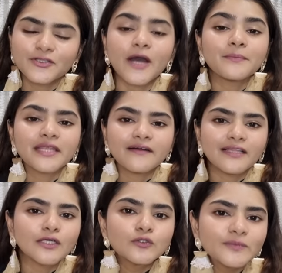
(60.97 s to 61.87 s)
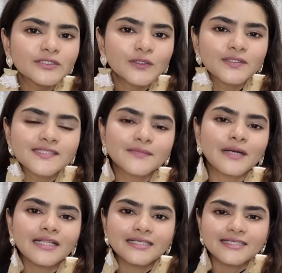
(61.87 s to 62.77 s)
चाहते तो आप मेरा वाला कूपन कोड
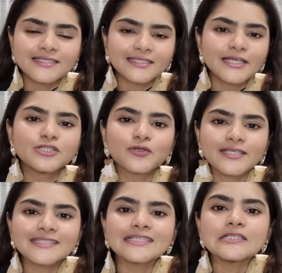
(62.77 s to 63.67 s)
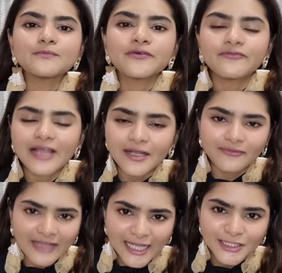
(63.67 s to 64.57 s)
इस्तेमाल कर सकते हैं जो कि स्क्रीन में
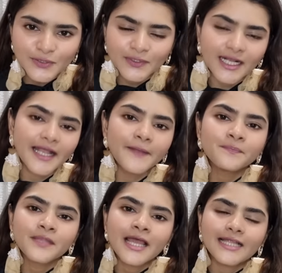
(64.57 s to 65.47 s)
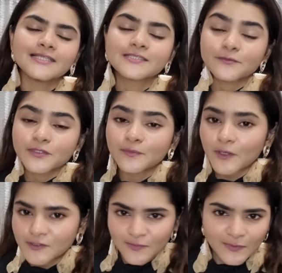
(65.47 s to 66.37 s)
फ्लैश हो रहा है एंड डिस्क्रिप्शन
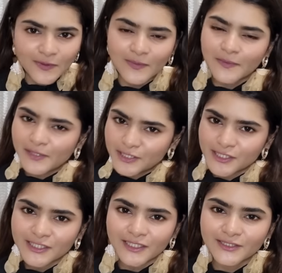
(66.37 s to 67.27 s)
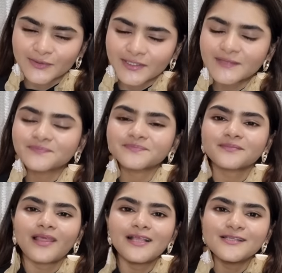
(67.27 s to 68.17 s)
बॉक्स में भी मैं मैंशन कर दूंगी
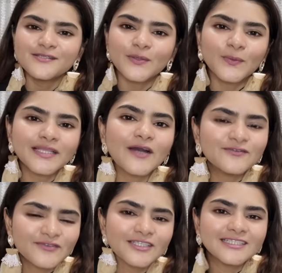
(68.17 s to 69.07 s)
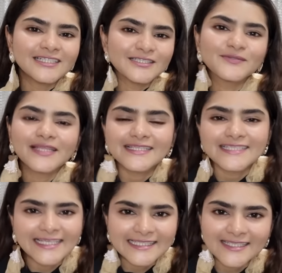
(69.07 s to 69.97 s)
सो विदाउट फर्दर अडू
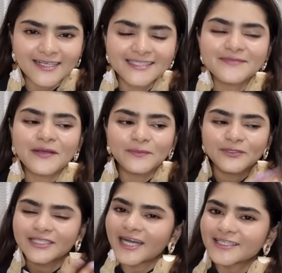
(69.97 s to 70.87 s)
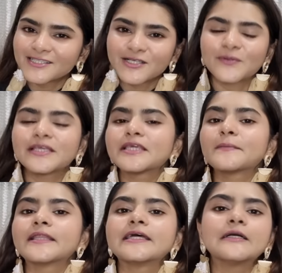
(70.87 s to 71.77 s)
लेट्स गेट स्टार्टेड मैं आपको दिखाना चाहूंगी कि
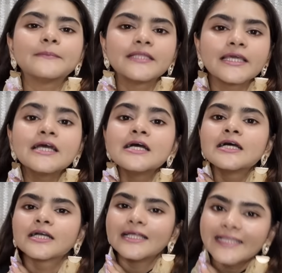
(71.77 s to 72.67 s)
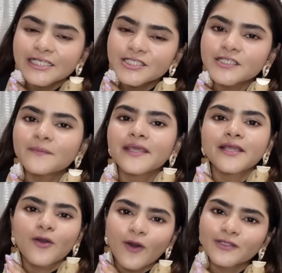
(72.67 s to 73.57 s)
मैंने अपने कलेक्शन
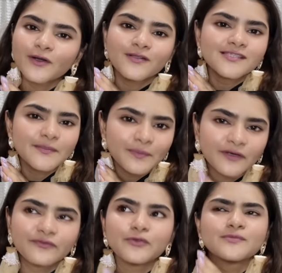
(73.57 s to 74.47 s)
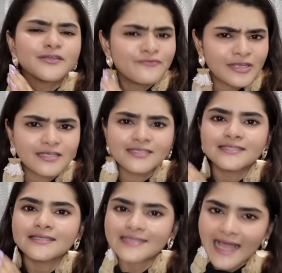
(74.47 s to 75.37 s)
में कौन कौन से परफ्यूम्स या
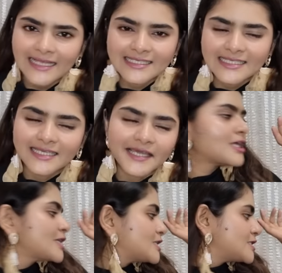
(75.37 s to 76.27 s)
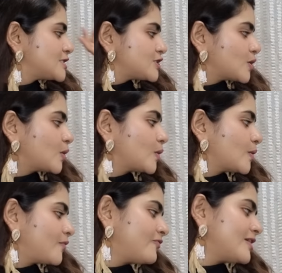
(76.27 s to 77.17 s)
फ्रेग्रेंसेस एड किए हैं सो
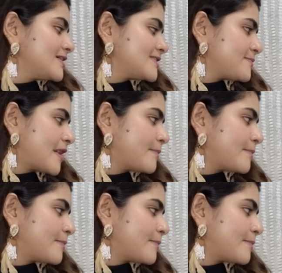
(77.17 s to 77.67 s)
फर्स्ट मैं